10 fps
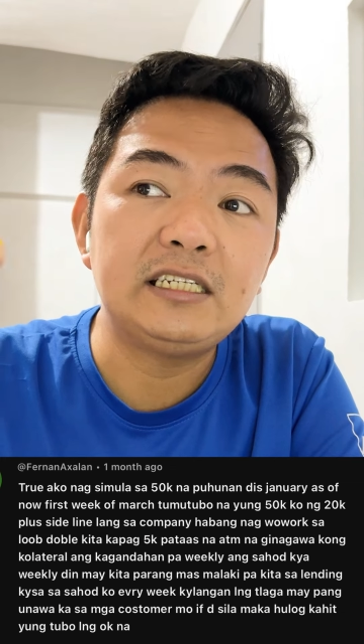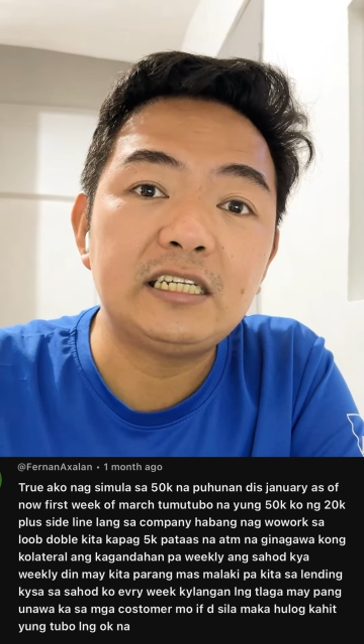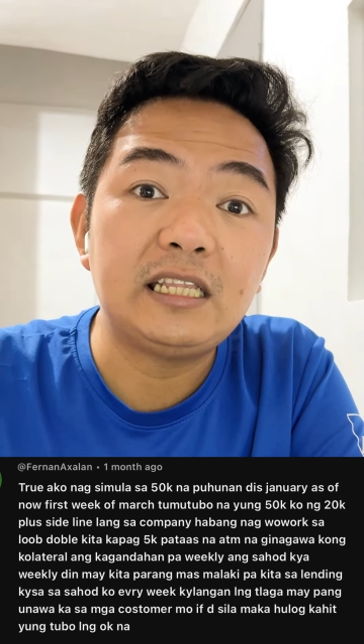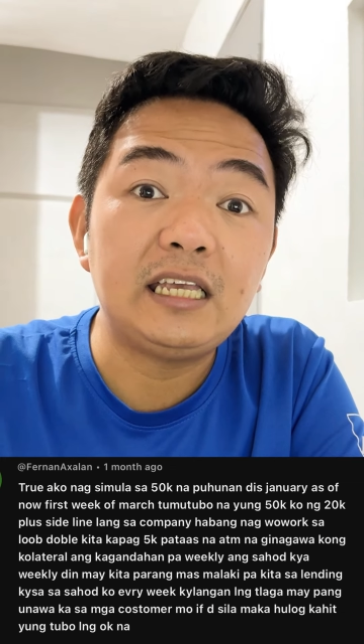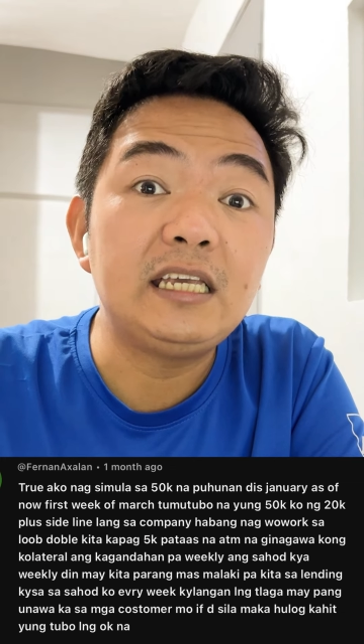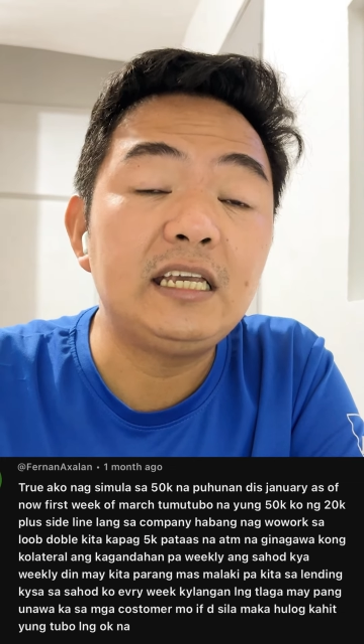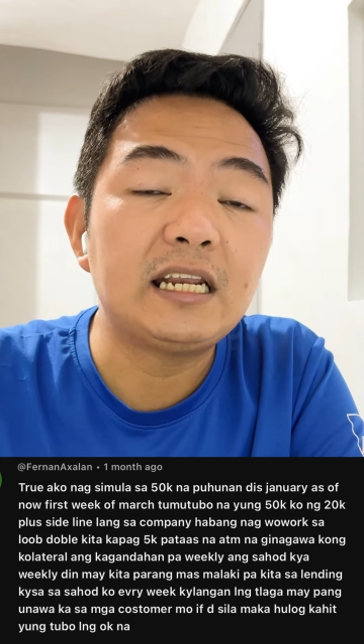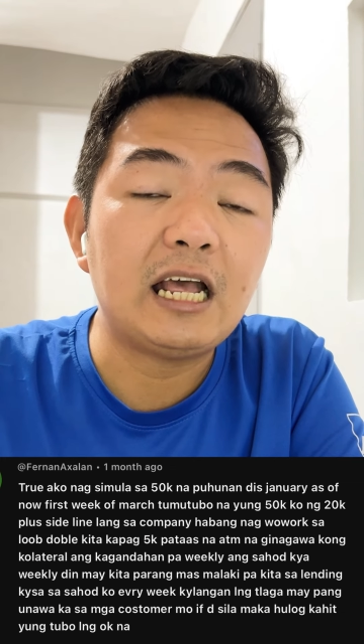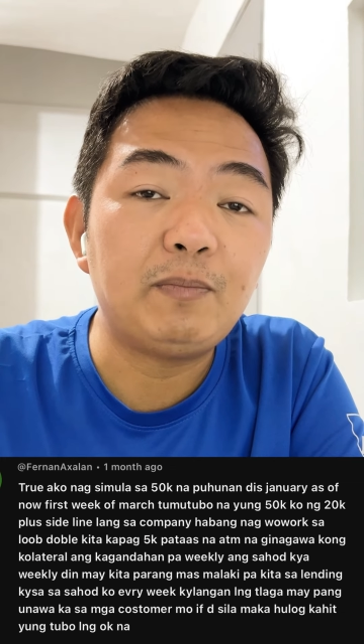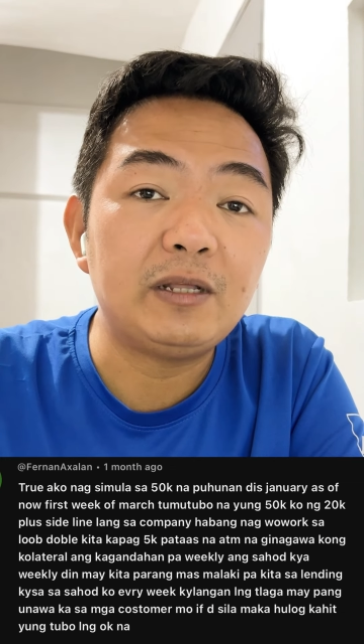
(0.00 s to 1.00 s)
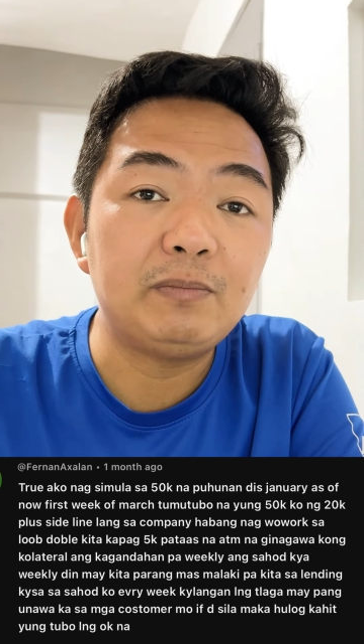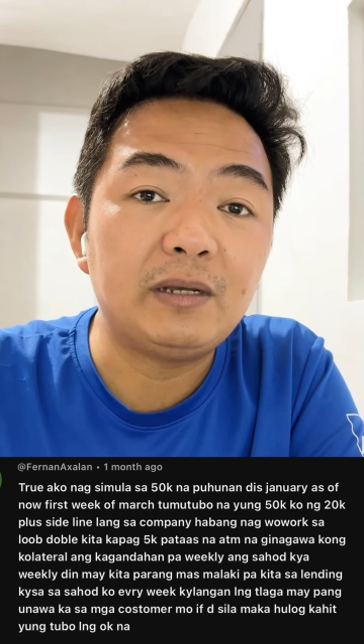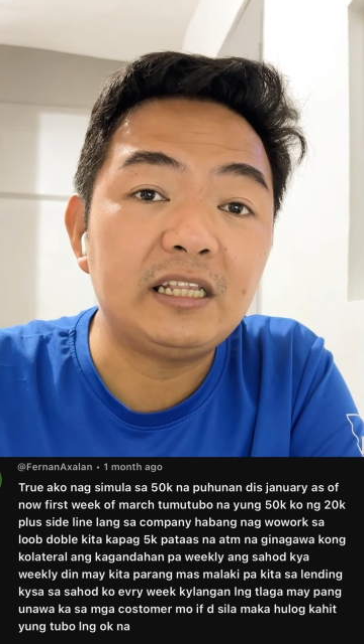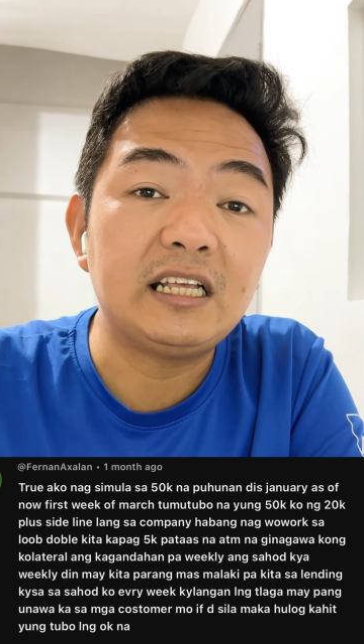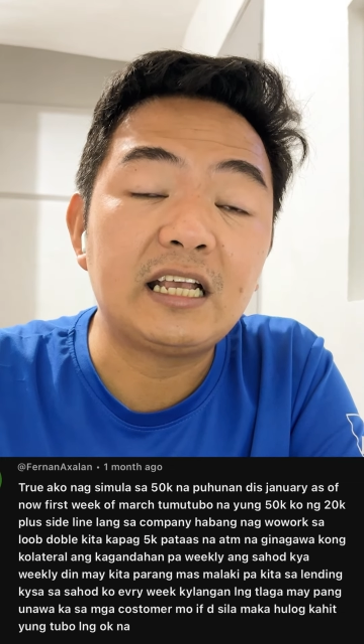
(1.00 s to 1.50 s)
Siya nahihirapan pa
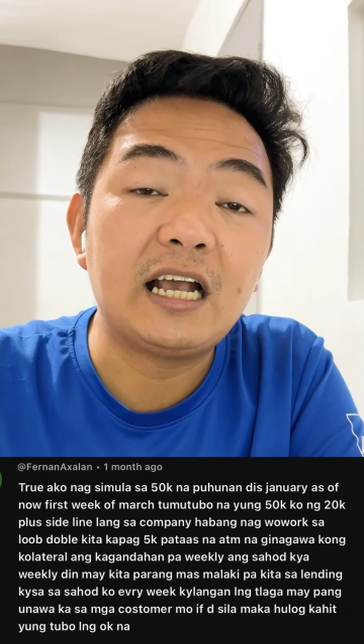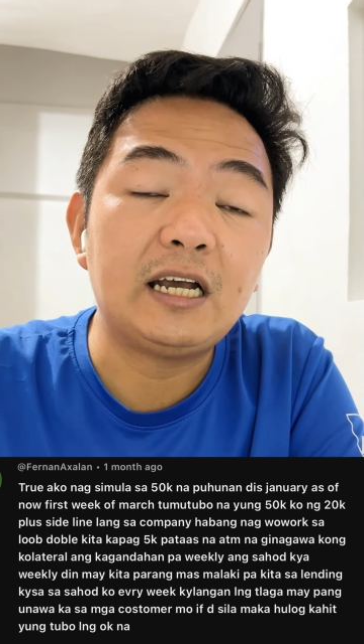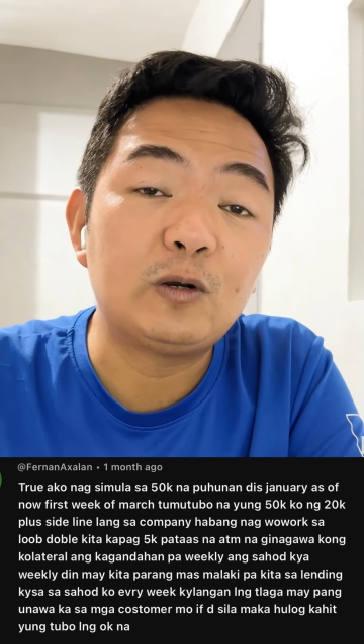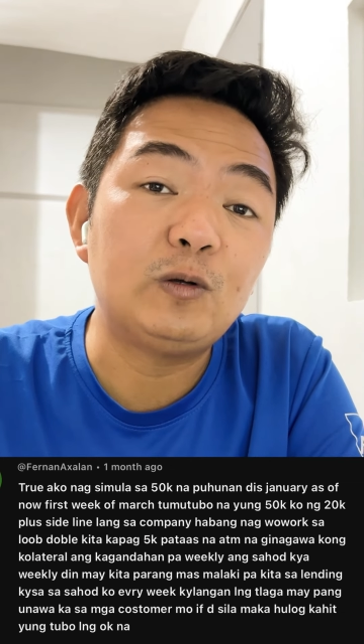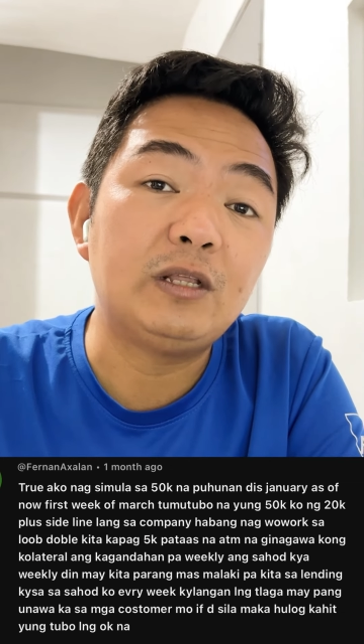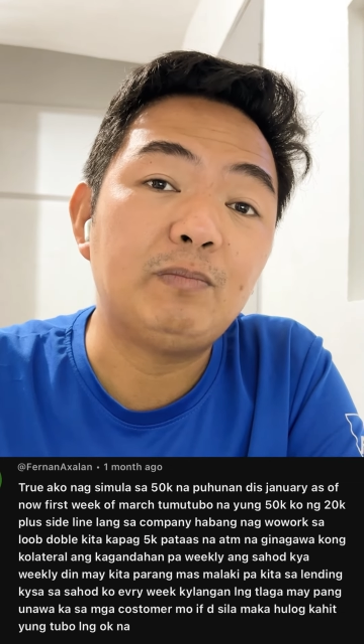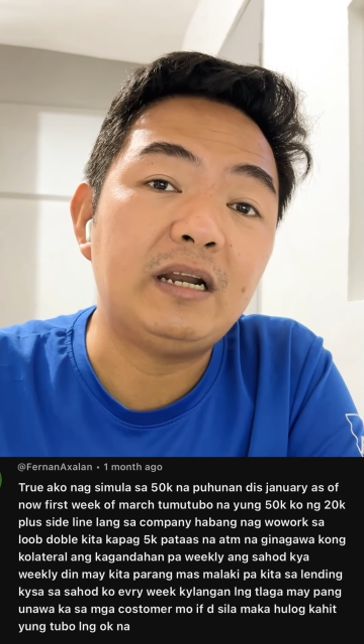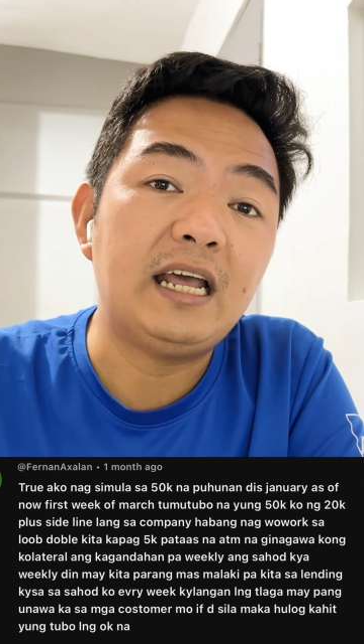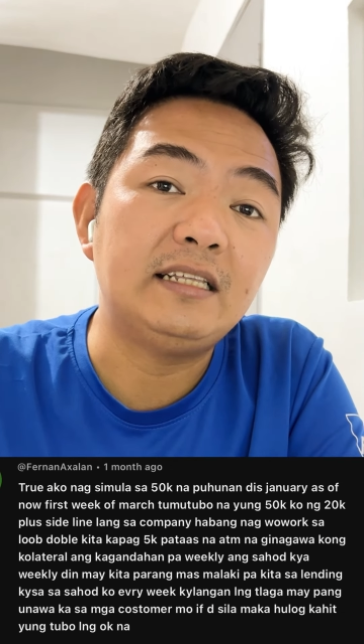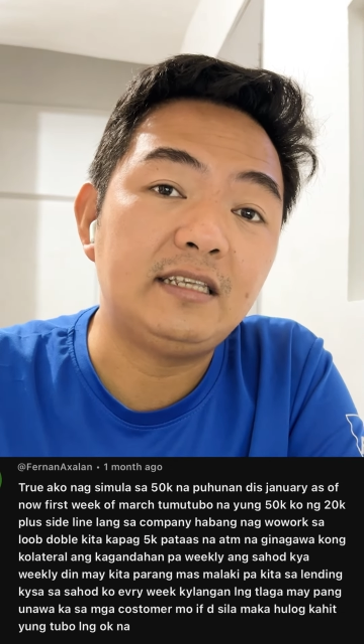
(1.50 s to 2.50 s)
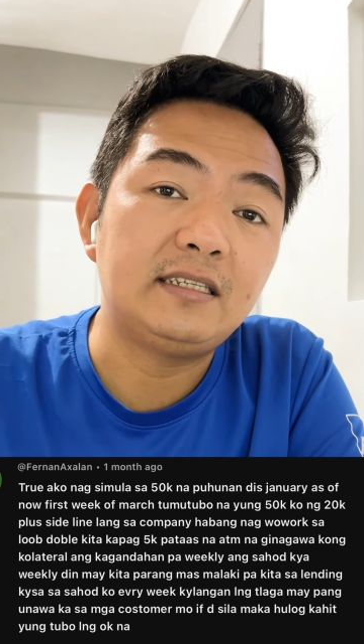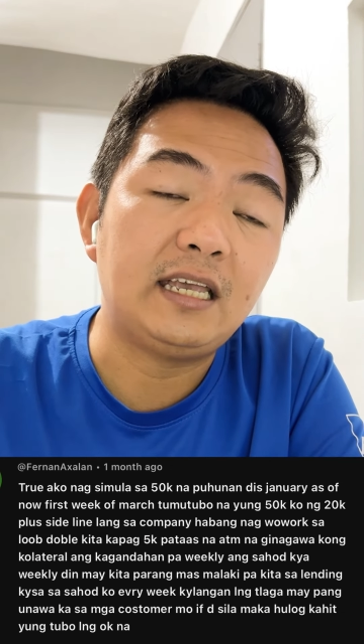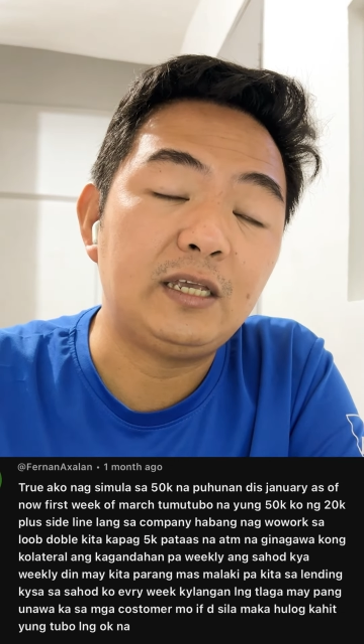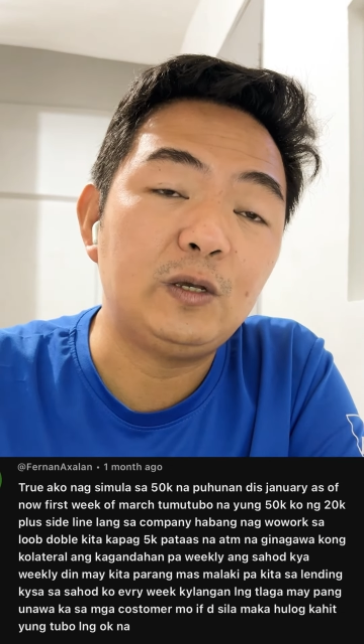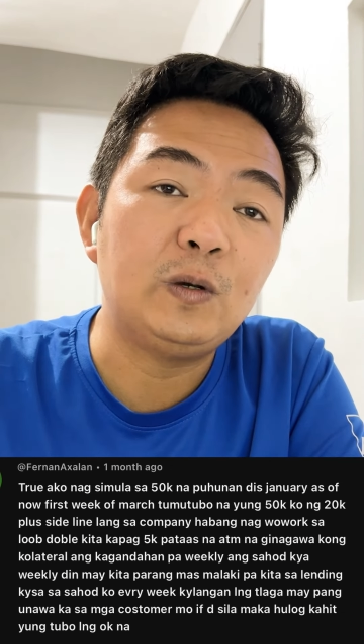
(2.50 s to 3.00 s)
na nagkakaroon ng balanse sa
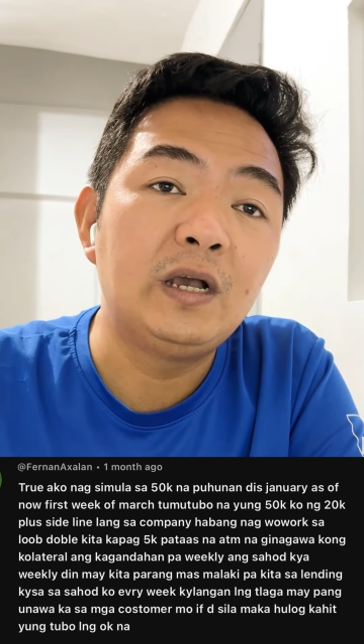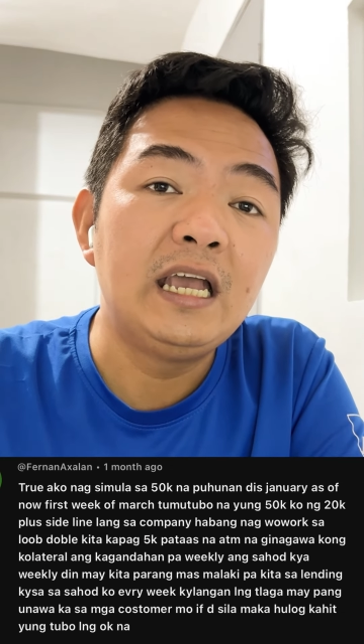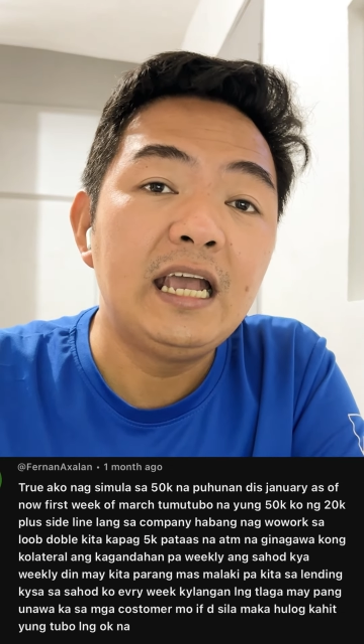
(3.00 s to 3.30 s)
iyo.